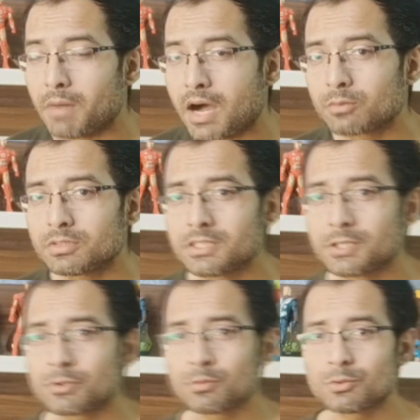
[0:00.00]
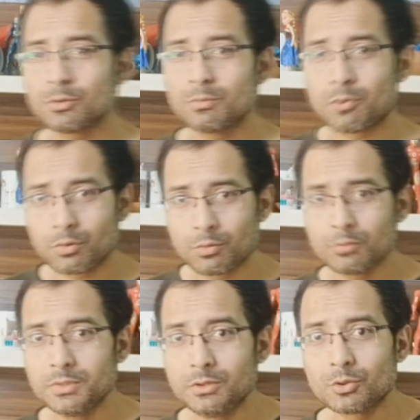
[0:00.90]
ভারতে যে সমস্ত বড় বড়
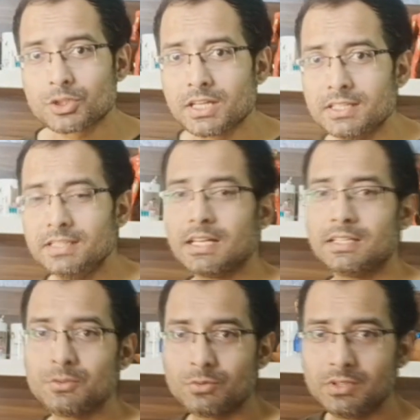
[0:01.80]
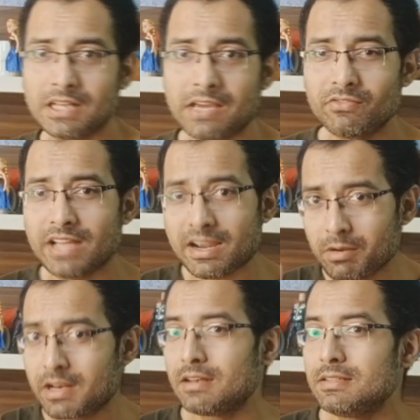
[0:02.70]
বিত্তশালী তাদের যদি লাইফটা
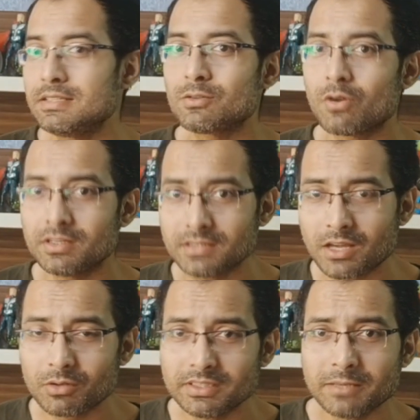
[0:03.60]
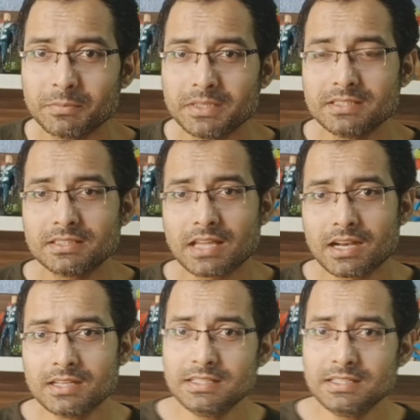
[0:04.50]
একবার অ্যানালিসিস করেন তাহলে দেখবেন যে তারা